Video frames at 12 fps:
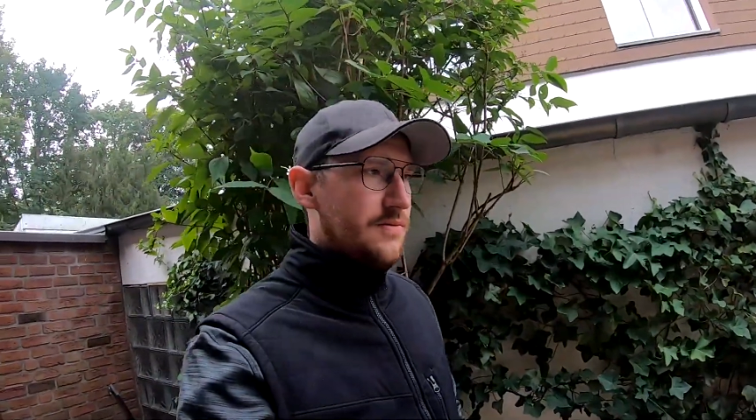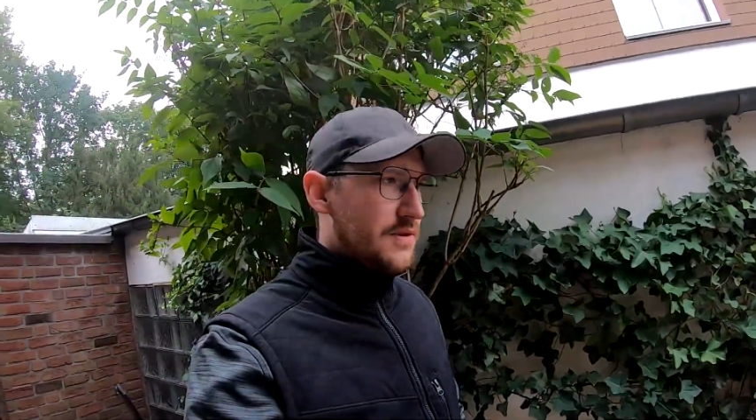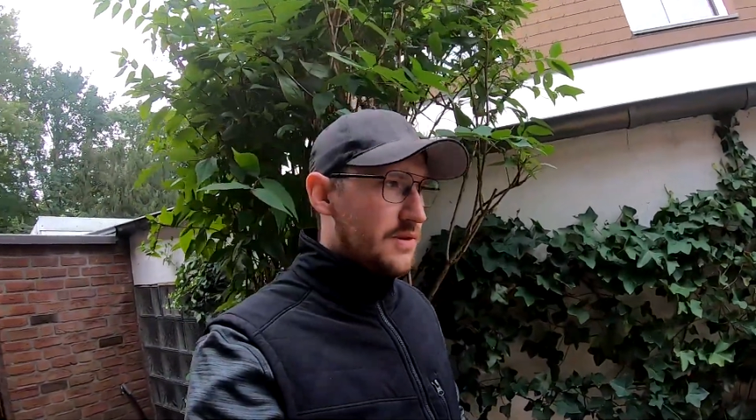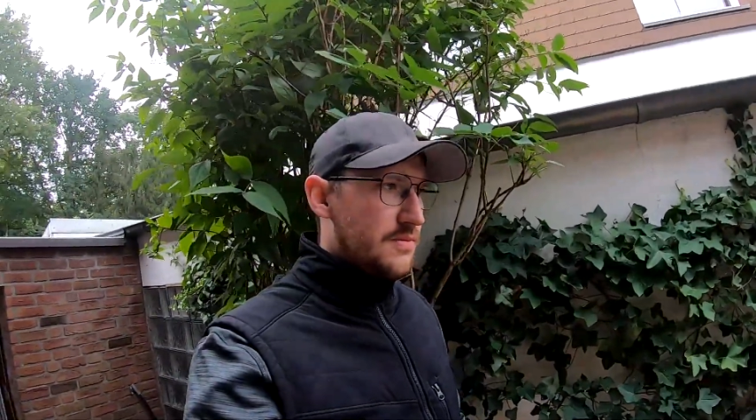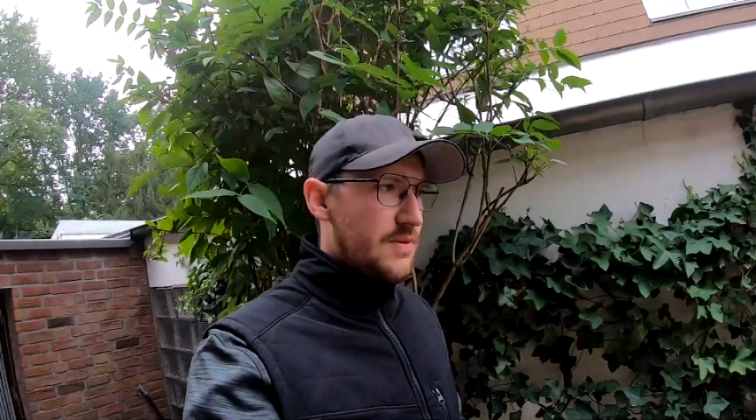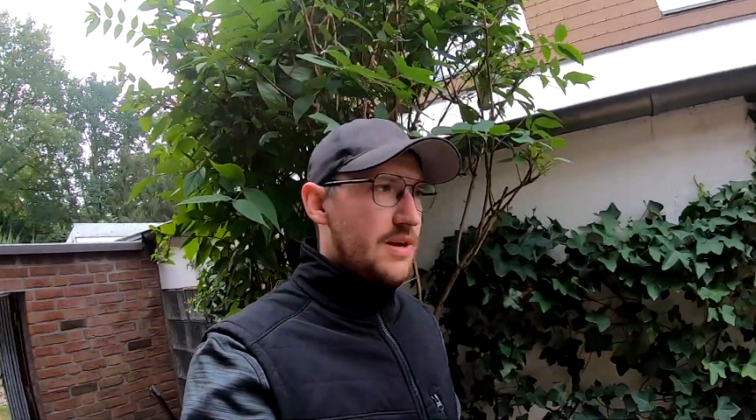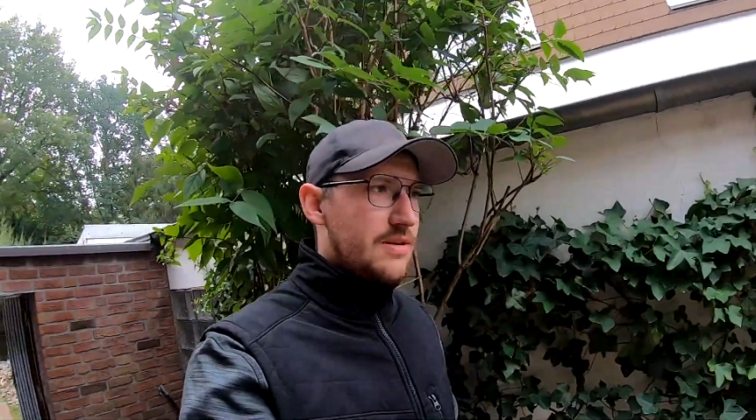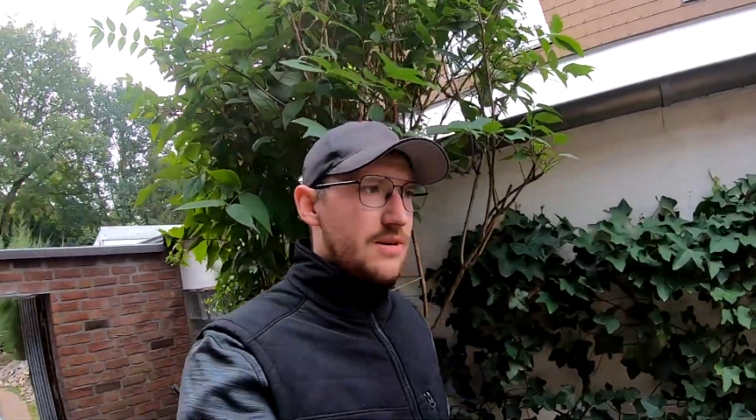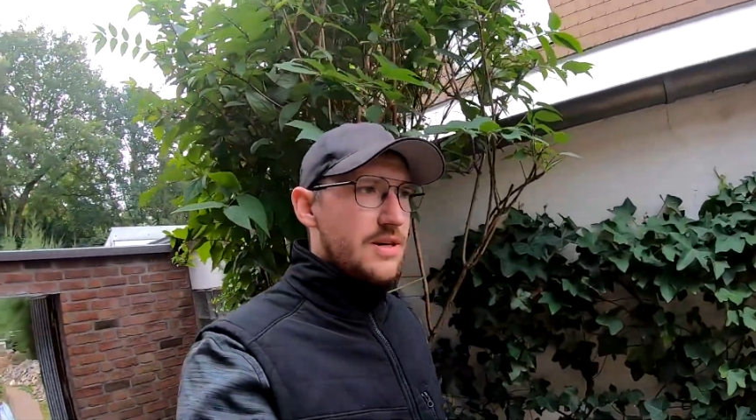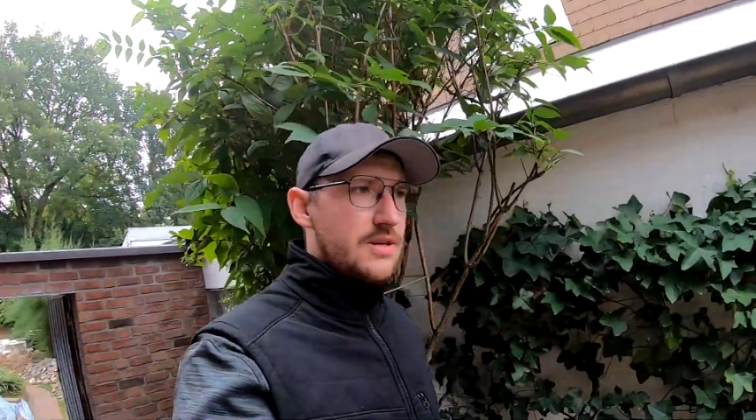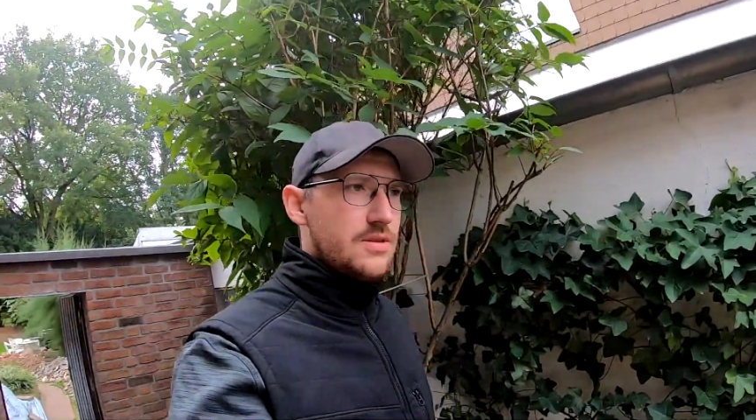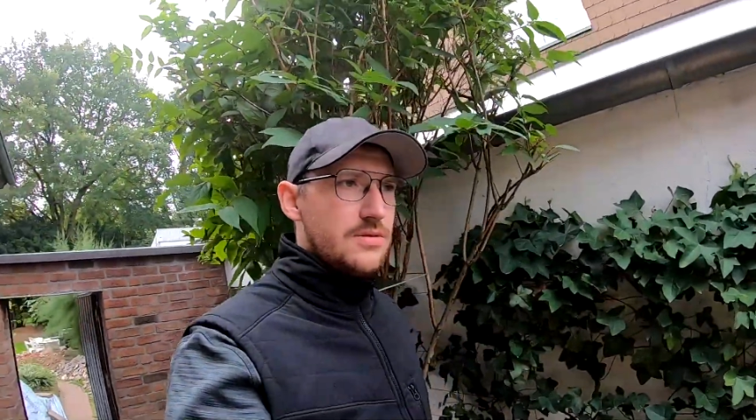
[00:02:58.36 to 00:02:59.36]
von dem
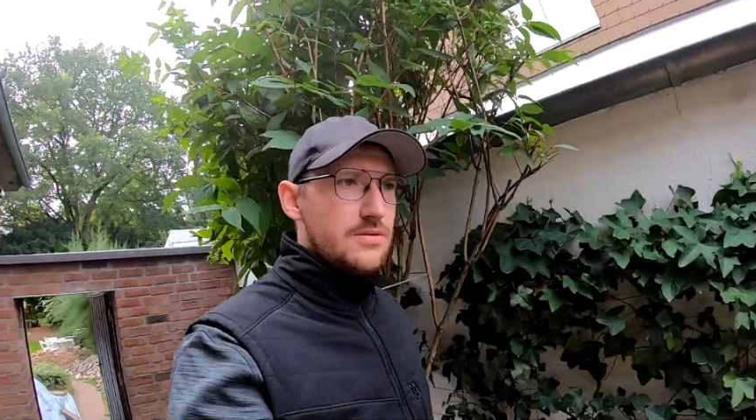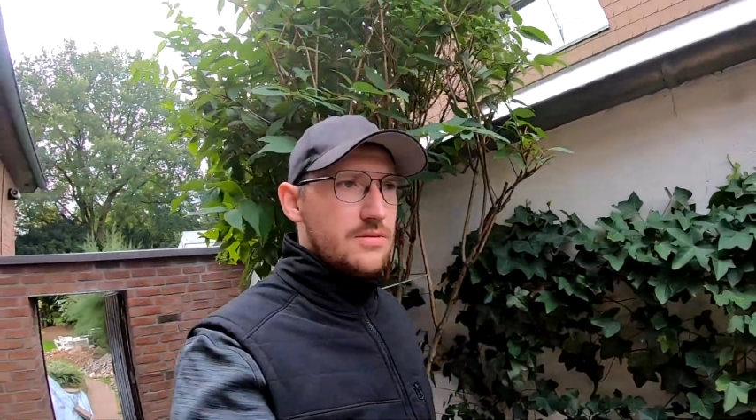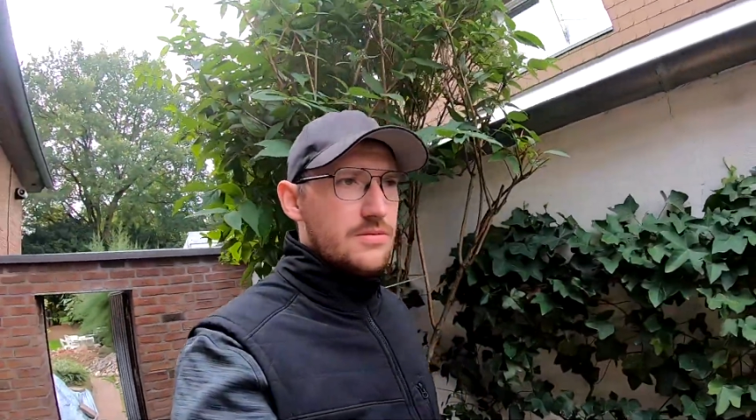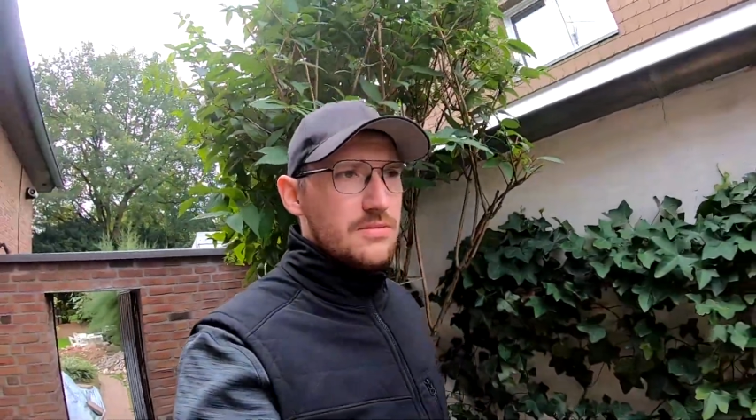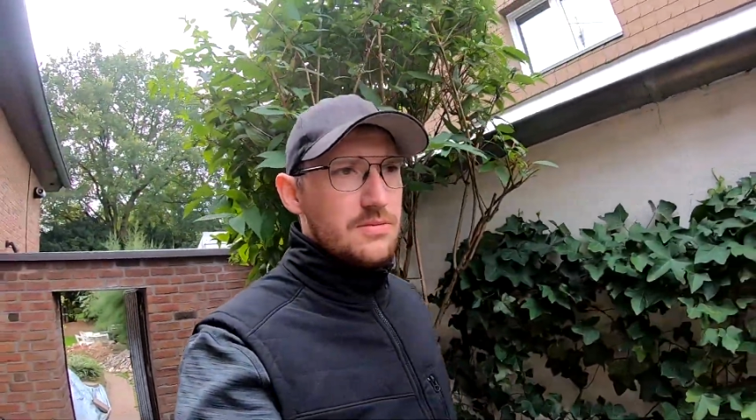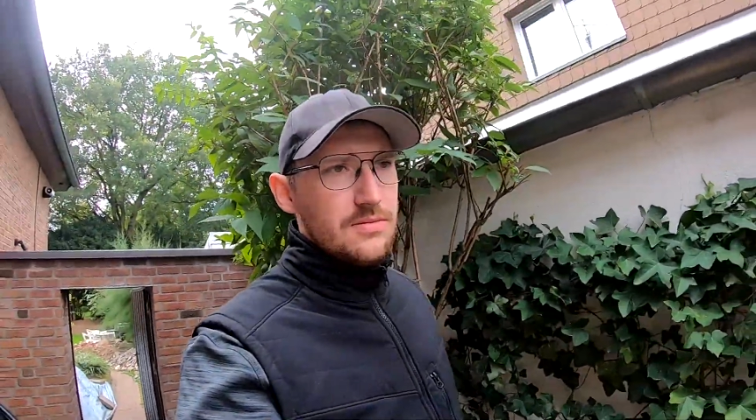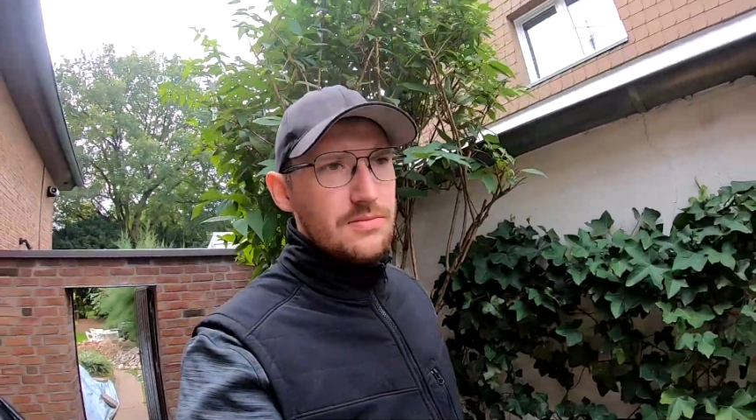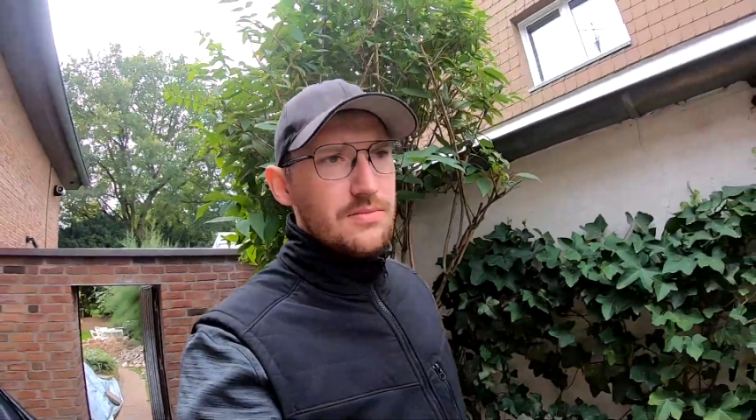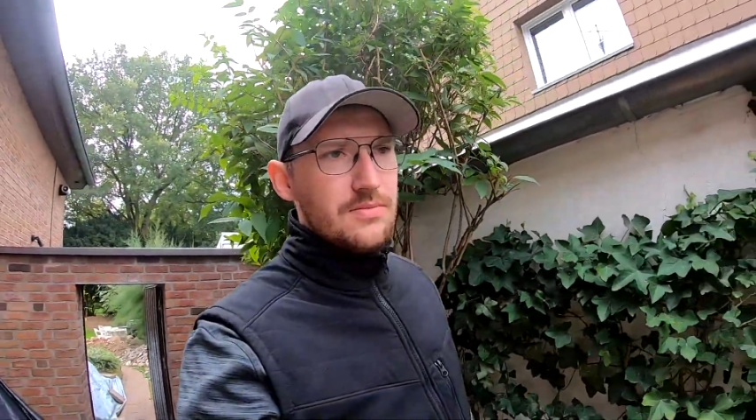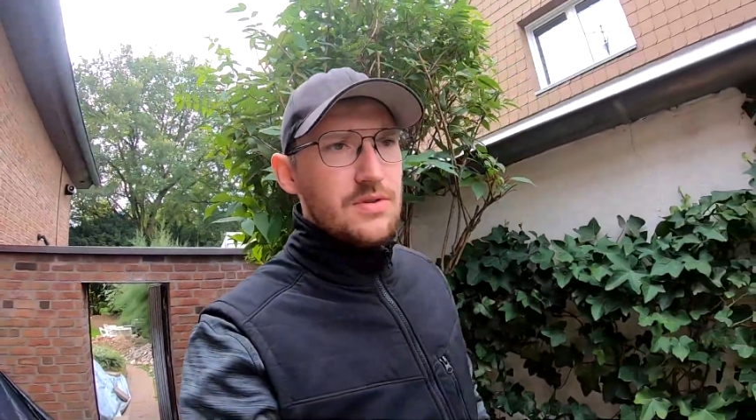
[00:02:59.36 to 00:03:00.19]
Erdreich. Ähm,